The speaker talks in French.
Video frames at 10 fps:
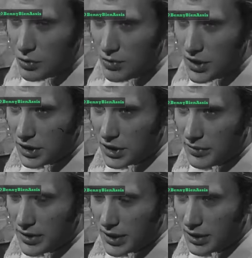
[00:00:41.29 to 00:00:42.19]
le public
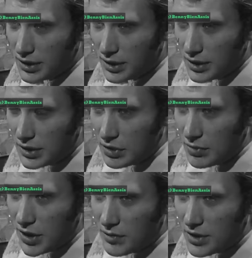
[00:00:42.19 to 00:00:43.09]
qui m'a qui
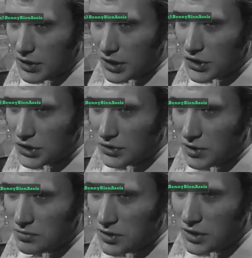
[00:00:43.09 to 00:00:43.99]
m'a aimé avec des chansons
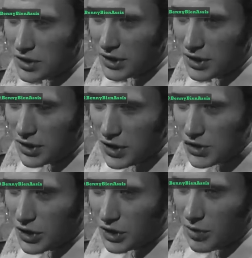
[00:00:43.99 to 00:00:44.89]
rapides. Oui,
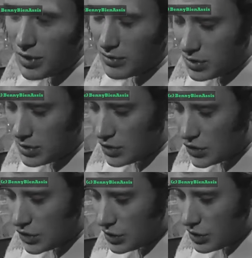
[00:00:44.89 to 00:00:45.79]
j'en ai quand même,
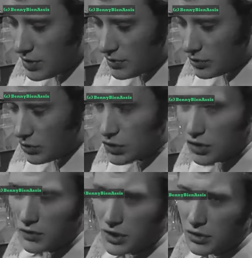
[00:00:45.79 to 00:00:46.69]
j'en ai quand même
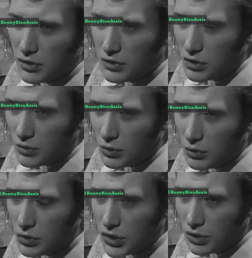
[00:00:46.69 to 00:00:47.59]
conservé quelques-unes dans mon tour
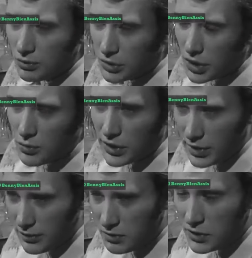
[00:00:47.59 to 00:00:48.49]
de chant. Peut-être moins
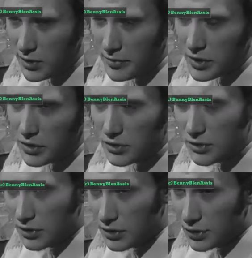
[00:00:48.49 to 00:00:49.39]
qu'avant, mais quand même
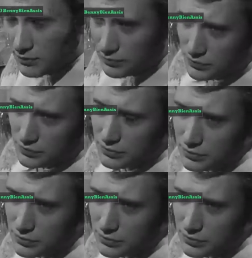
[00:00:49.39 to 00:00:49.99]
quelques-unes encore. Oui.